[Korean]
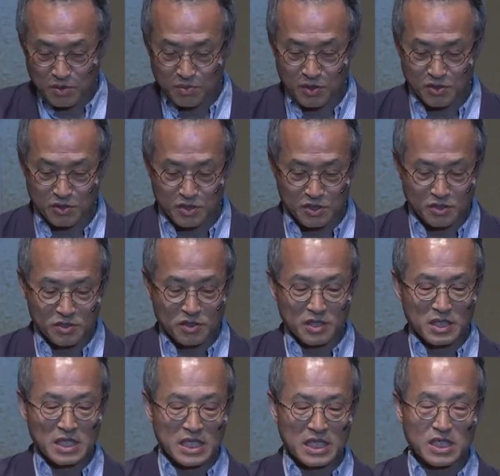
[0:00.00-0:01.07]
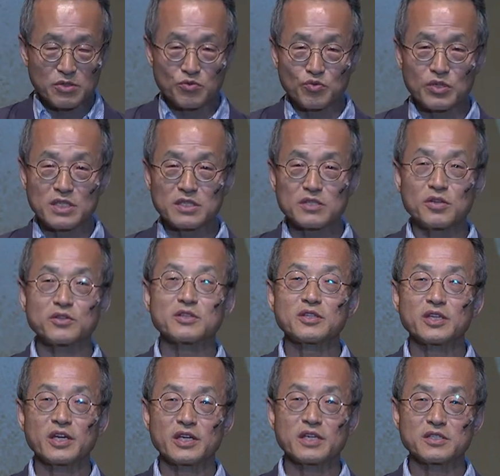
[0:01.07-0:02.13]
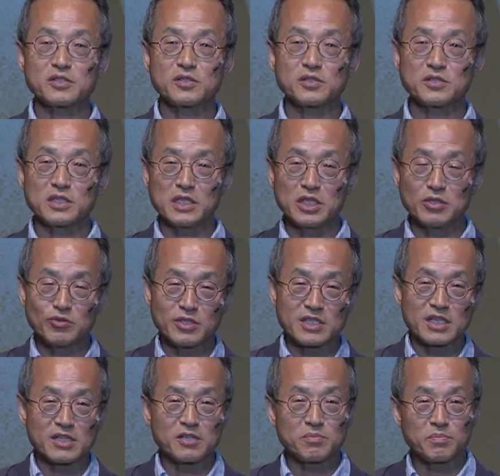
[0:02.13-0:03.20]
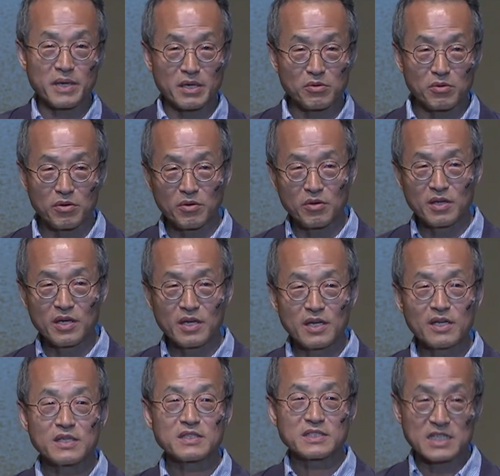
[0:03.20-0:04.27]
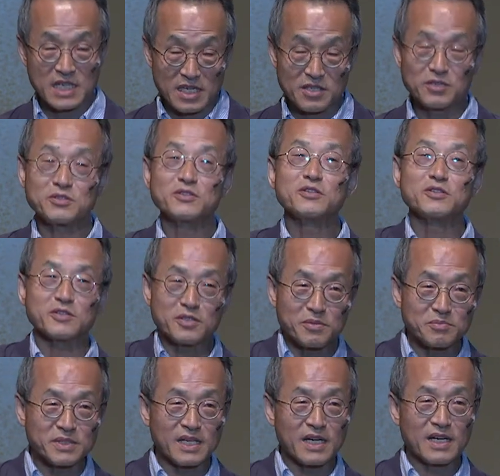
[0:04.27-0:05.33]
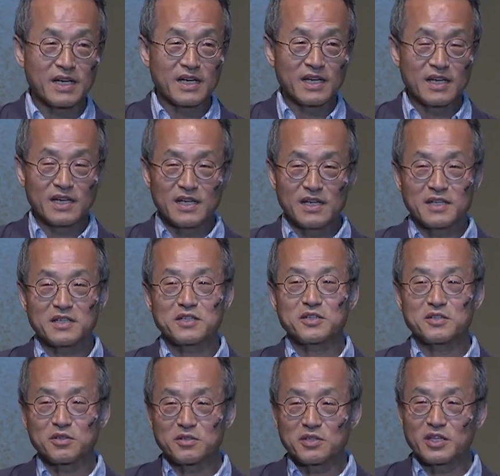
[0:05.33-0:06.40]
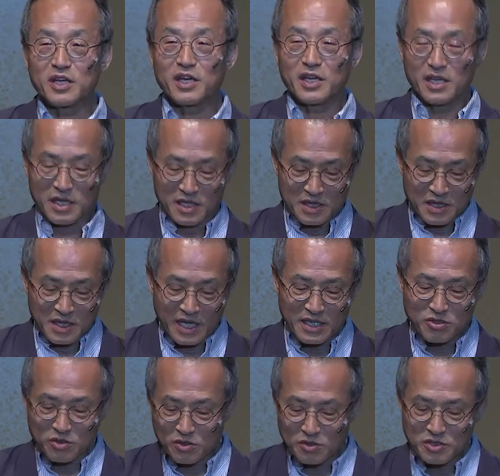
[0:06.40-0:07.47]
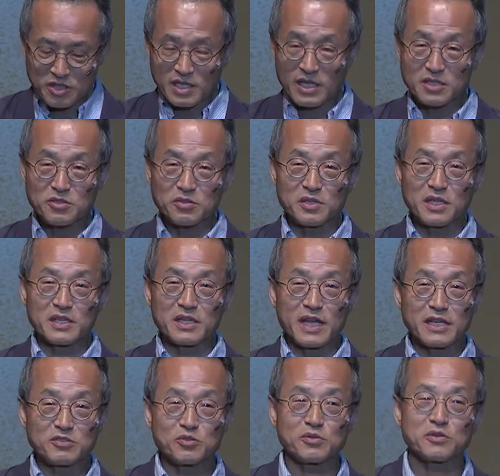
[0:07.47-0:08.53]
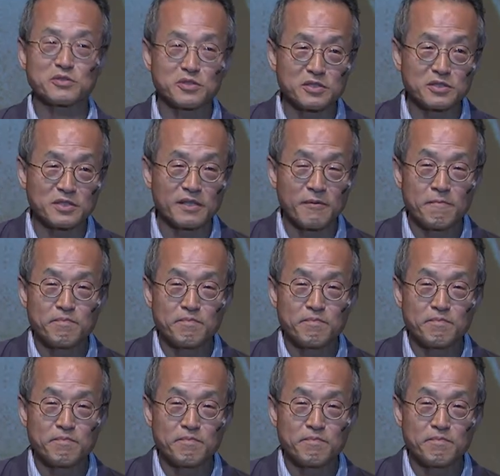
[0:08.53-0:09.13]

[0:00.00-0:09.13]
벌어지는 인위 선택에서 인위자를 빼고 자연을 넣은 겁니다. 그럴 때 내추럴 셀렉션의 내추럴은